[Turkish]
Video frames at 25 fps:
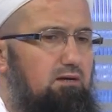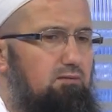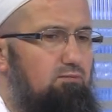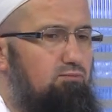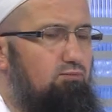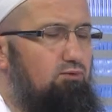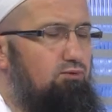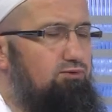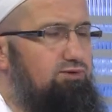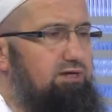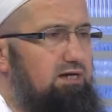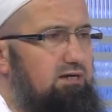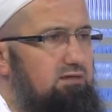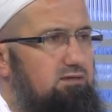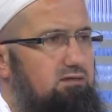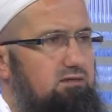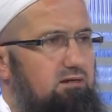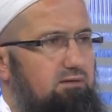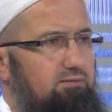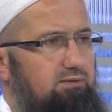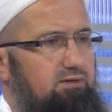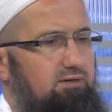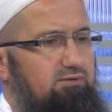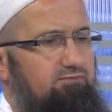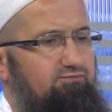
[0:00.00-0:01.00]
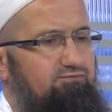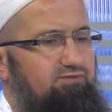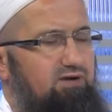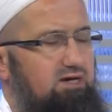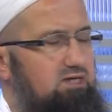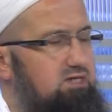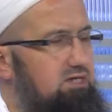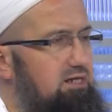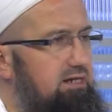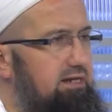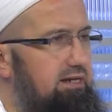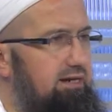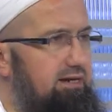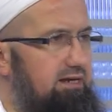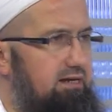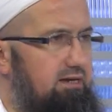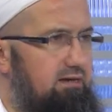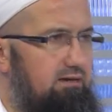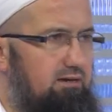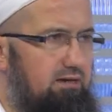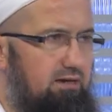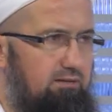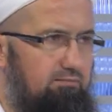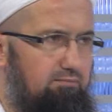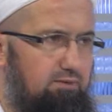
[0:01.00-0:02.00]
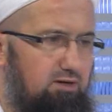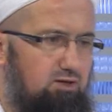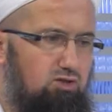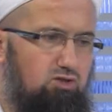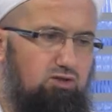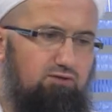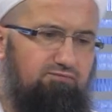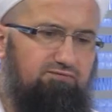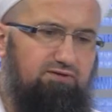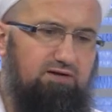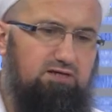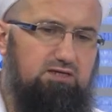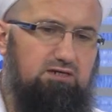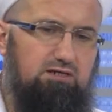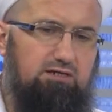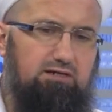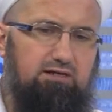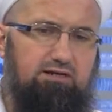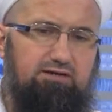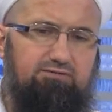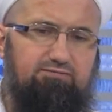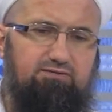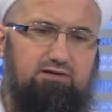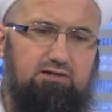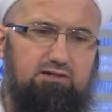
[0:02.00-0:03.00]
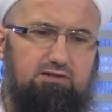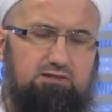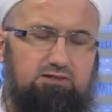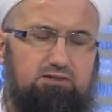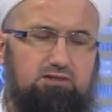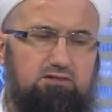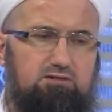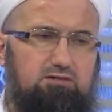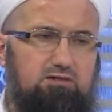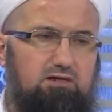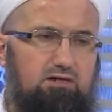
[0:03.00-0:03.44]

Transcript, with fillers: bu da tabii fakirlere en başta fakirlere verilecek.